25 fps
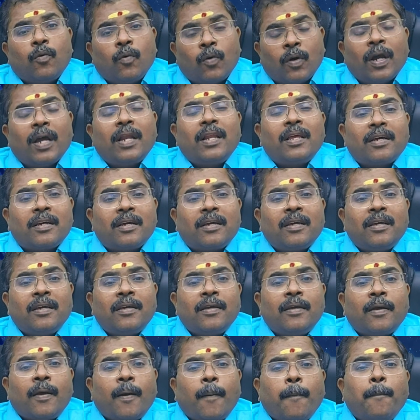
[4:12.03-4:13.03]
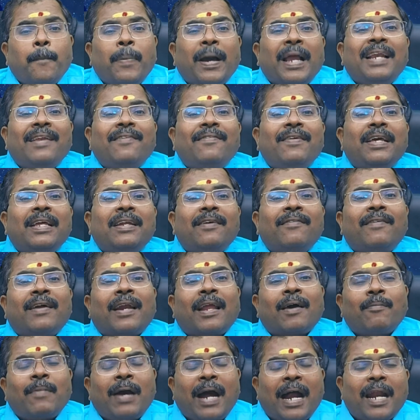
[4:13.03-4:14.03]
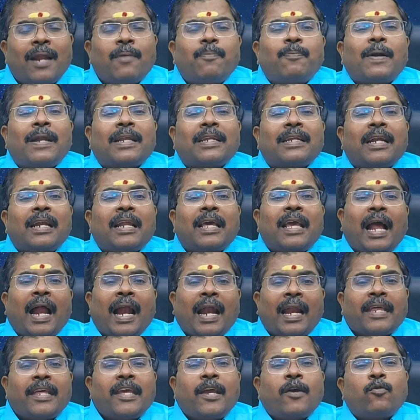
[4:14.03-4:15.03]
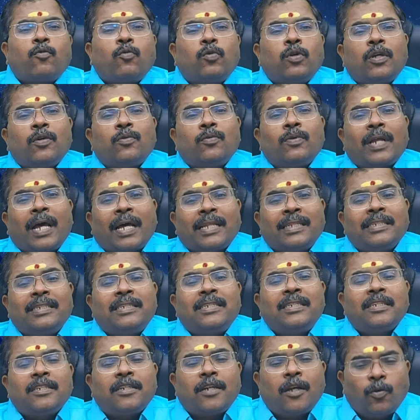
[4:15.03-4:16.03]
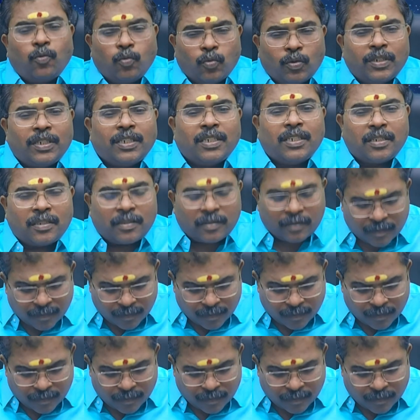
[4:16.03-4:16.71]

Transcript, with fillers: உங்களுக்கு பல்வேறு வளமான பலன்களை அடையக்கூடிய ஒரு அதிர்ஷ்டங்கள் உண்டு